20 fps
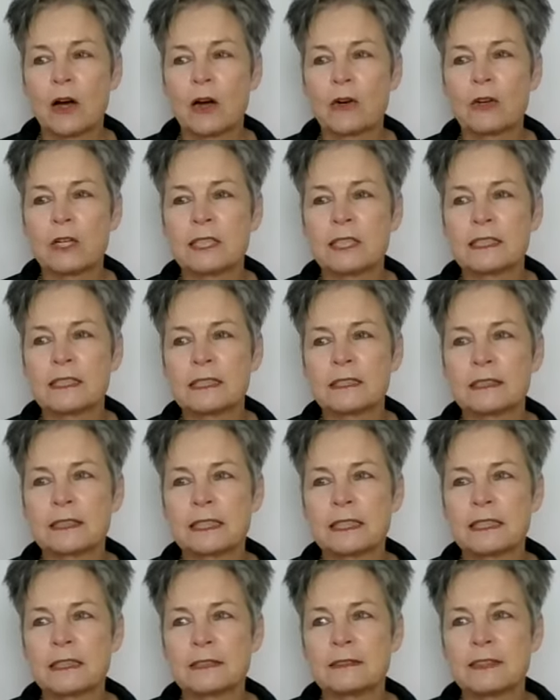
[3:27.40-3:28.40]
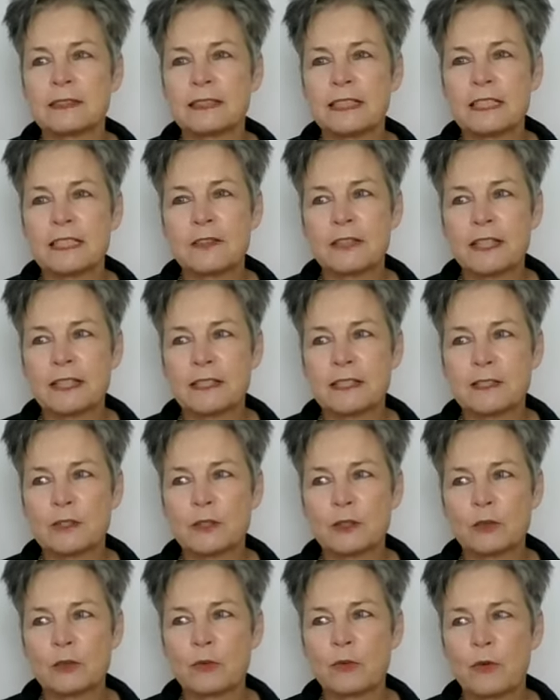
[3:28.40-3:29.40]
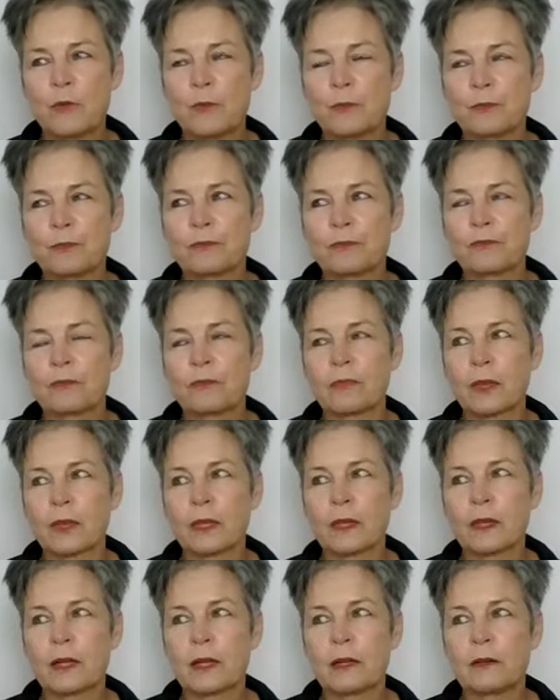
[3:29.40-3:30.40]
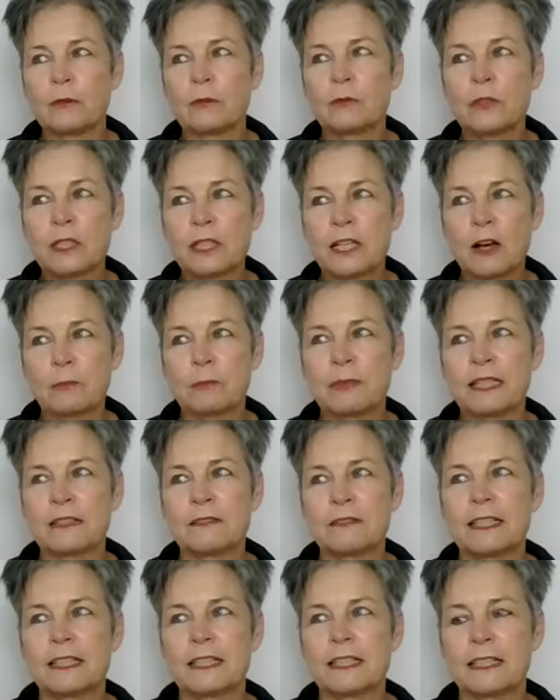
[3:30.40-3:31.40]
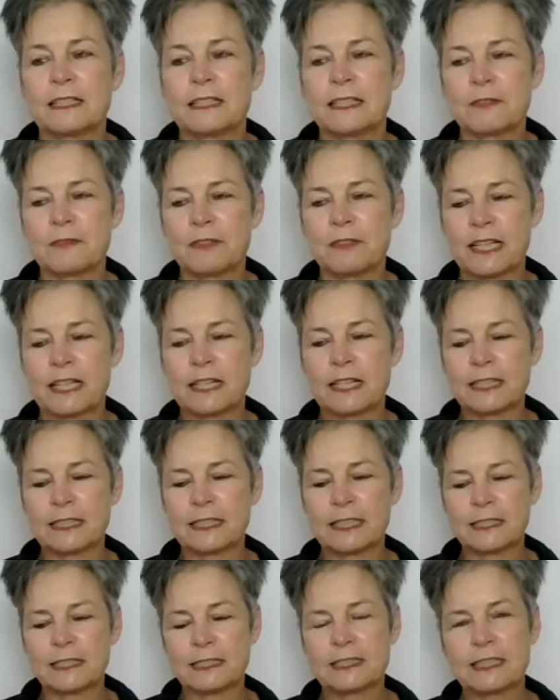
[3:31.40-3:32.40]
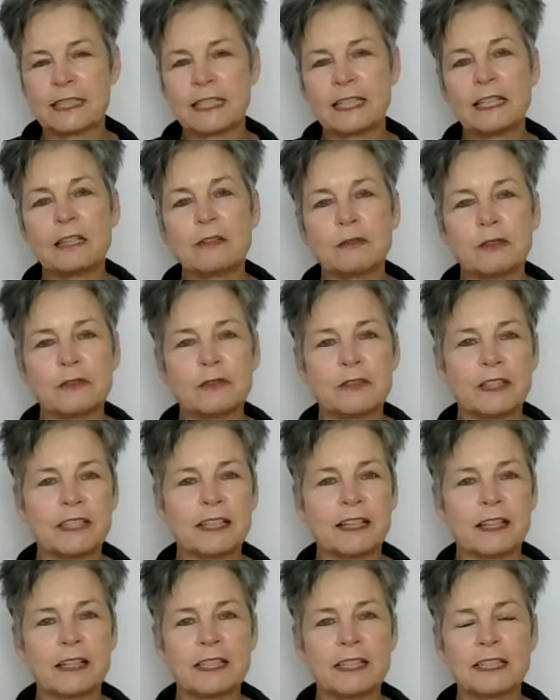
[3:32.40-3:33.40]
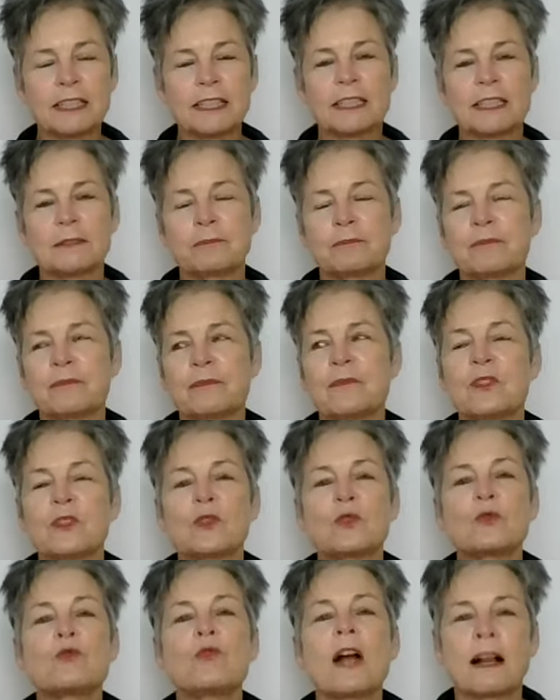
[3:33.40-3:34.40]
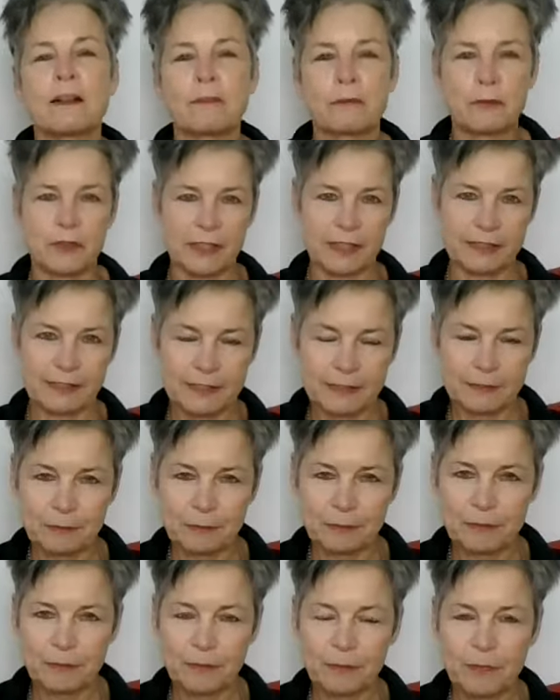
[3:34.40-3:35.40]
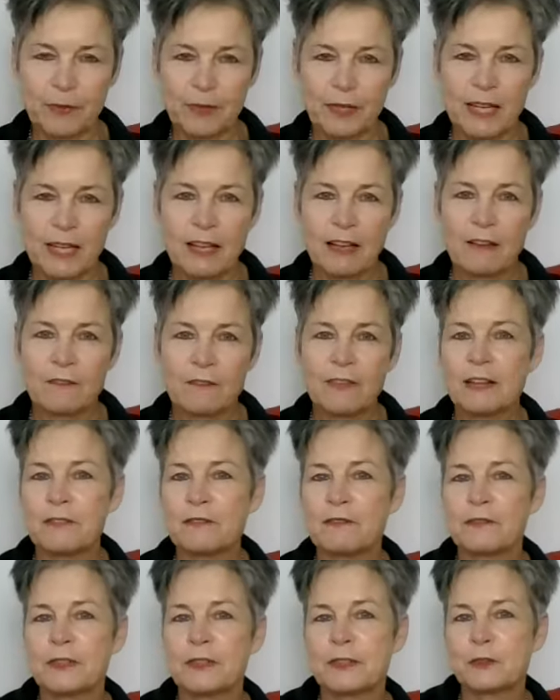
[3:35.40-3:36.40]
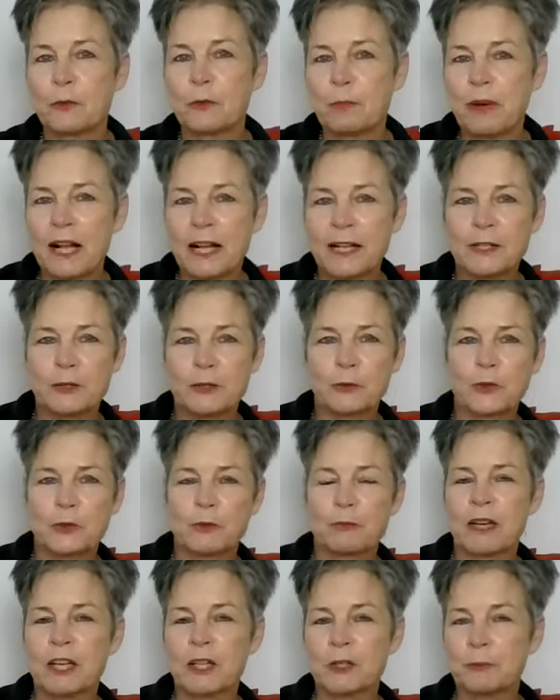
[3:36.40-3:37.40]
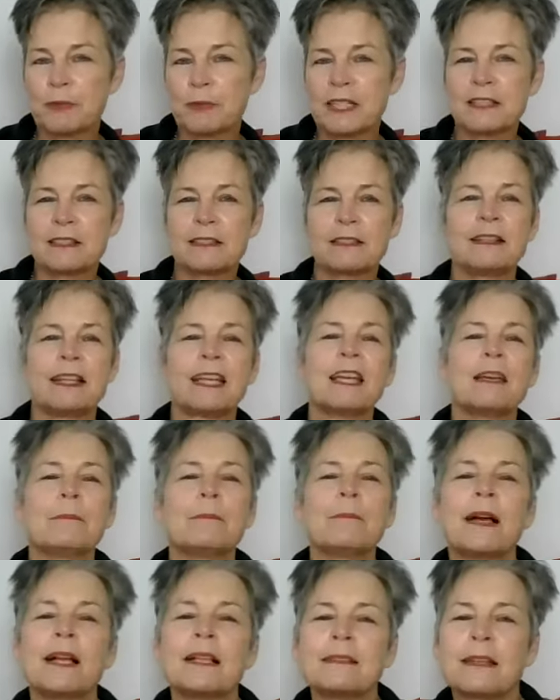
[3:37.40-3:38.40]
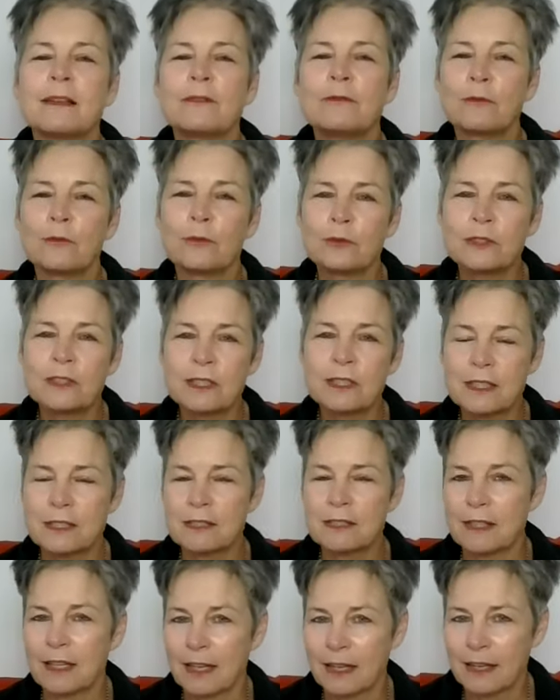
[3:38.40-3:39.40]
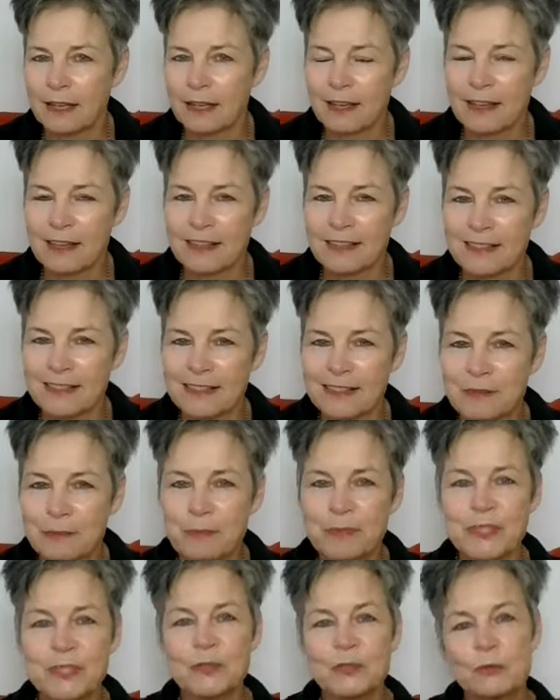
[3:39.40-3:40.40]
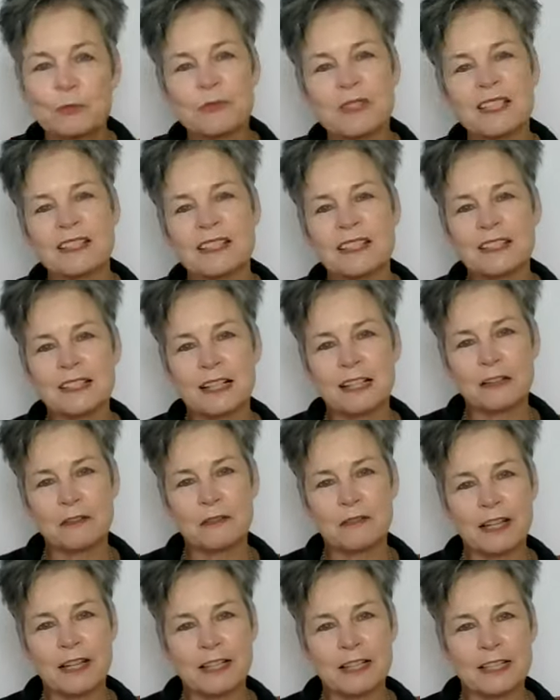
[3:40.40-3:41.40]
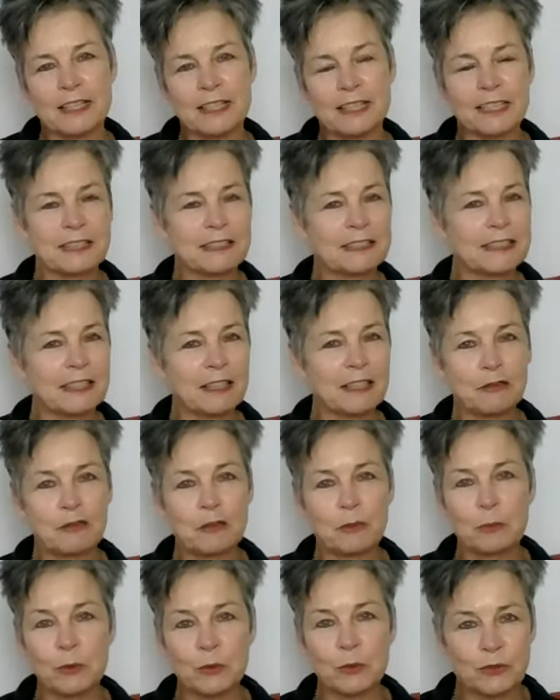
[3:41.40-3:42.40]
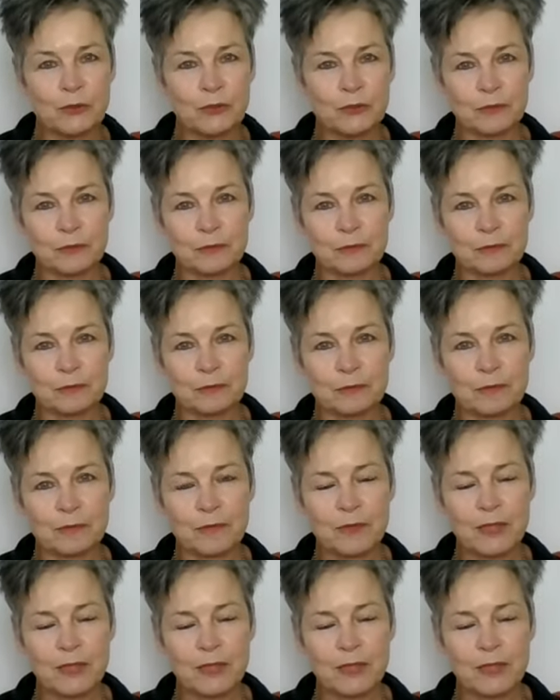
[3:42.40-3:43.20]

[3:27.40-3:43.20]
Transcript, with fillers: Und deswegen ist es so unglaublich wichtig, dass wir da in der Tiefe wieder einen Zugang finden. Weil sobald du zum Beispiel das Leben als ein Wunder sehen kannst, bist du mit dieser Quelle in dir verbunden.